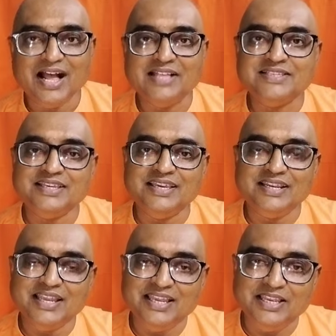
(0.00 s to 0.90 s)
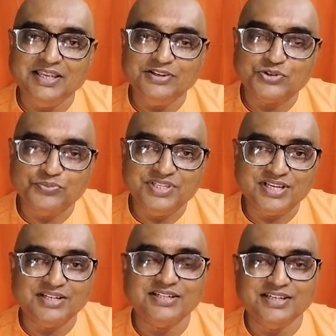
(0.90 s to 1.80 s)
আজকের এই
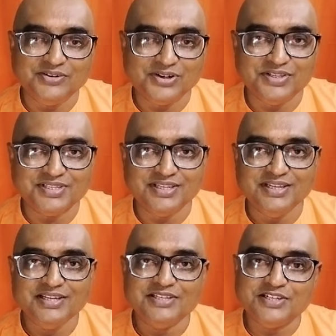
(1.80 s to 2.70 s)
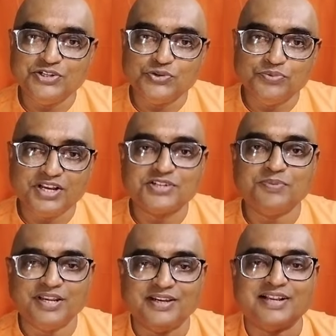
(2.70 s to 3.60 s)
সুবিচারটি নেওয়া হয়েছে শ্রী সুভাষ
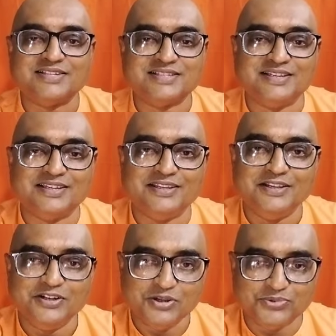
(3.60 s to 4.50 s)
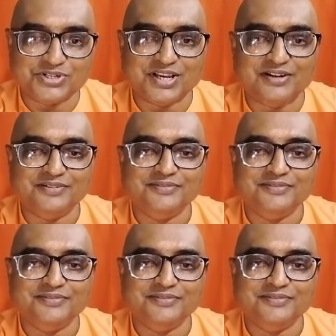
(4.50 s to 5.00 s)
পালের কাছ থেকে নমস্কার